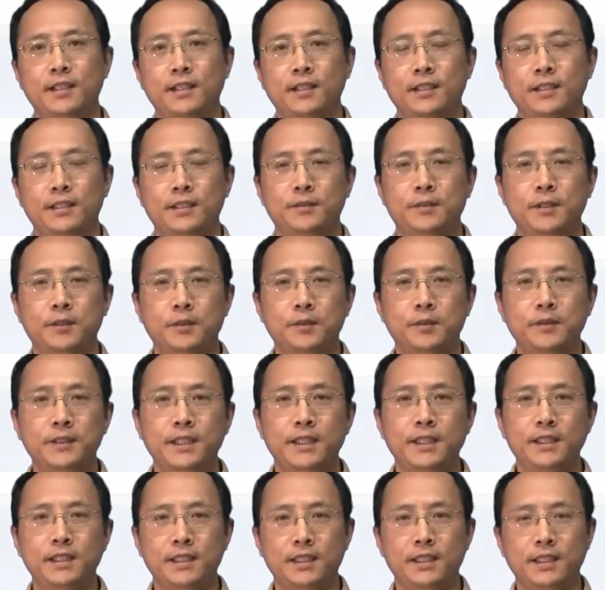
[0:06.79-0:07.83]
那么我们定
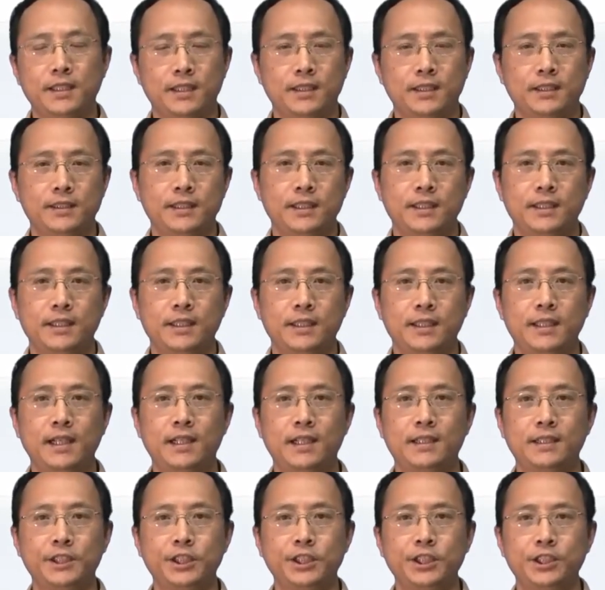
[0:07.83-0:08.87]
义了这个笛卡
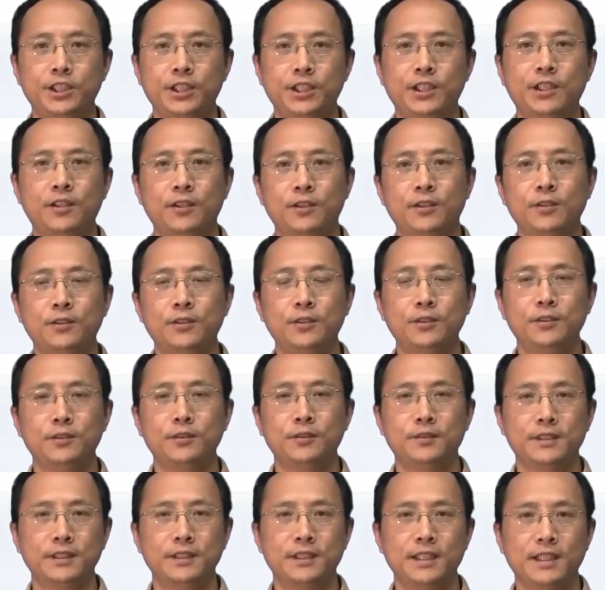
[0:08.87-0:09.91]
尔基之后，我
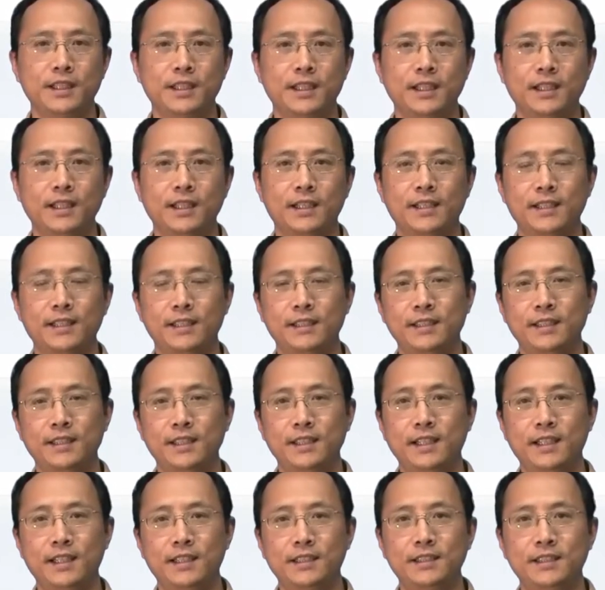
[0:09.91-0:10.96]
们再来看看笛
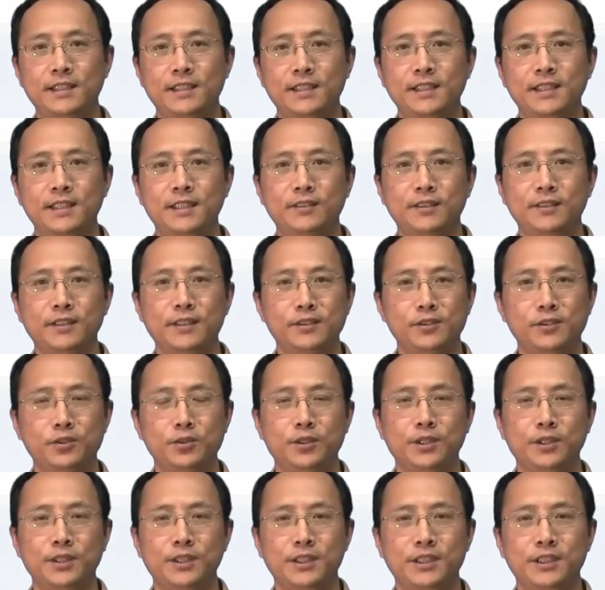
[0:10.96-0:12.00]
卡尔基又能
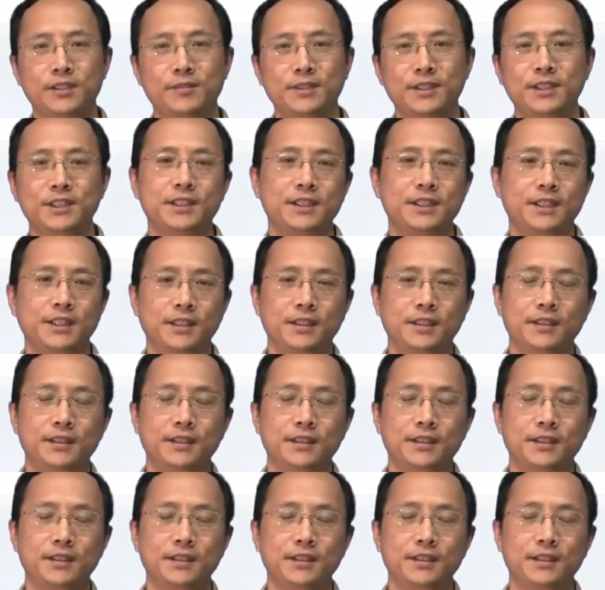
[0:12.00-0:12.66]
做什么事情。